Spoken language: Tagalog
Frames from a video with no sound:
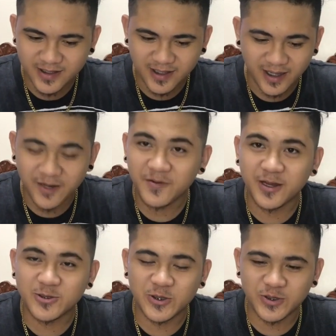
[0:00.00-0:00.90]
Taka na,
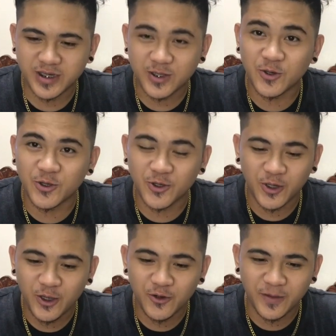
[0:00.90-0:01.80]
parang gusto siya
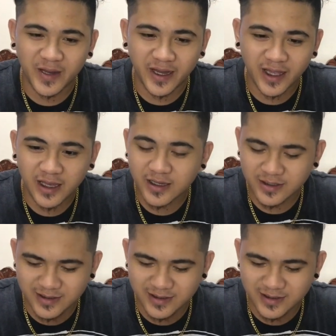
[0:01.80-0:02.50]
tuloy-tuloy Ako na mag-react